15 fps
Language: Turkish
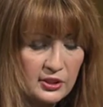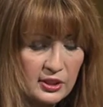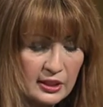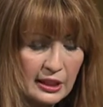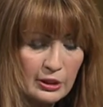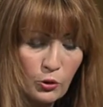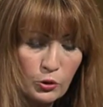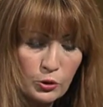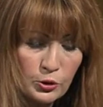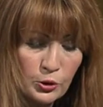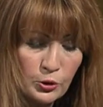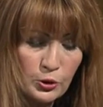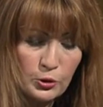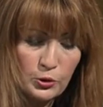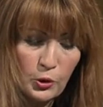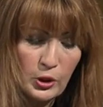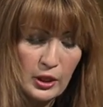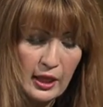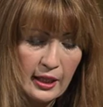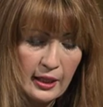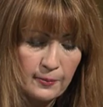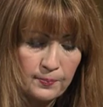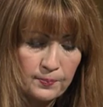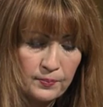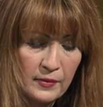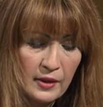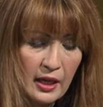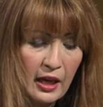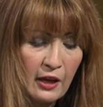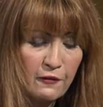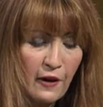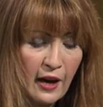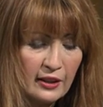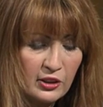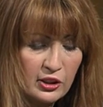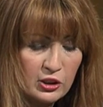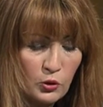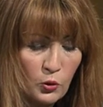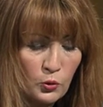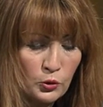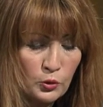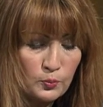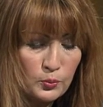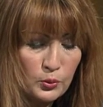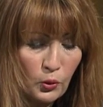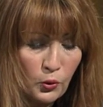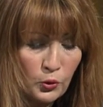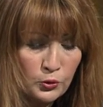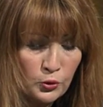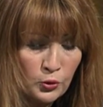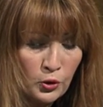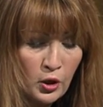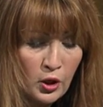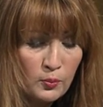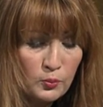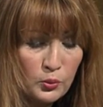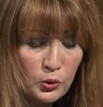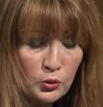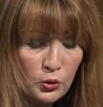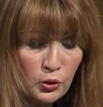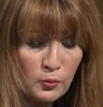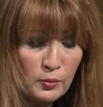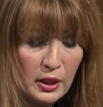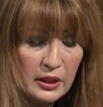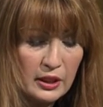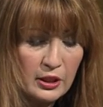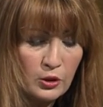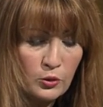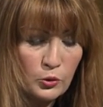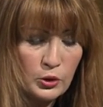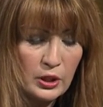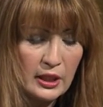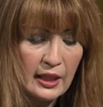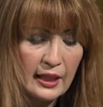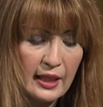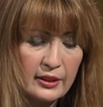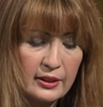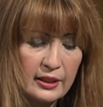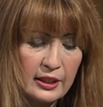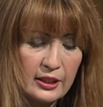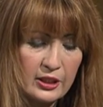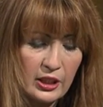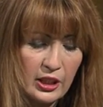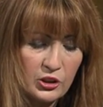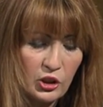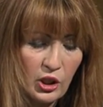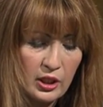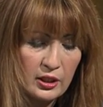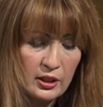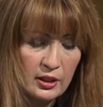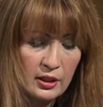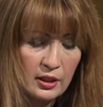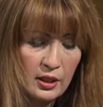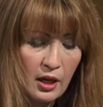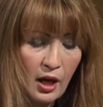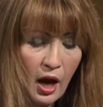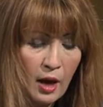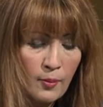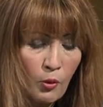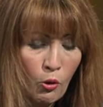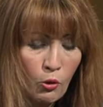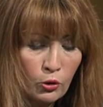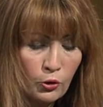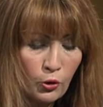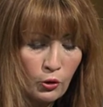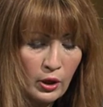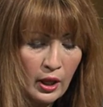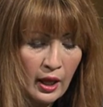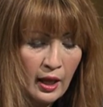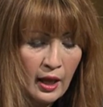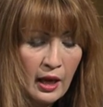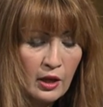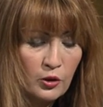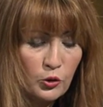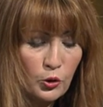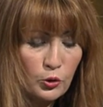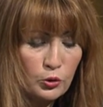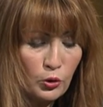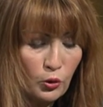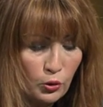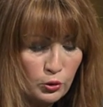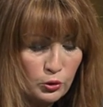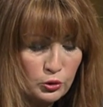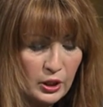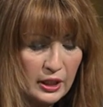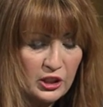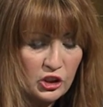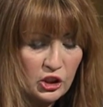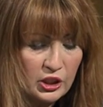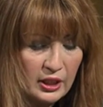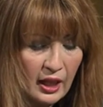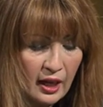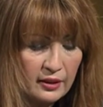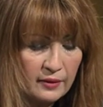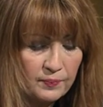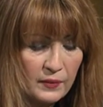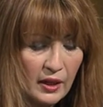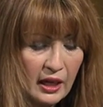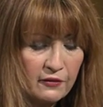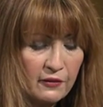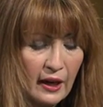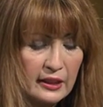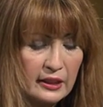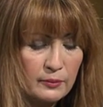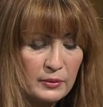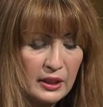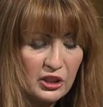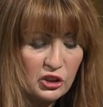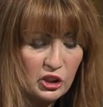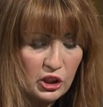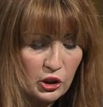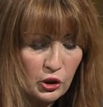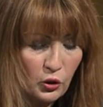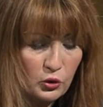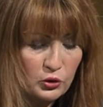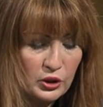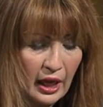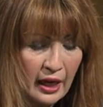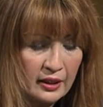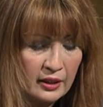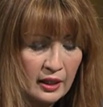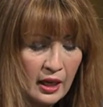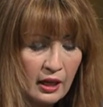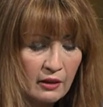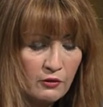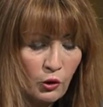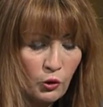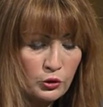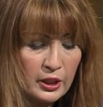Size doğrusunu söyleyeyim. Efendisi onu, onu bütün malının üzerine yetkili kılacak. Ama o köle kötü olur da içinden efendim gecikiyor der ve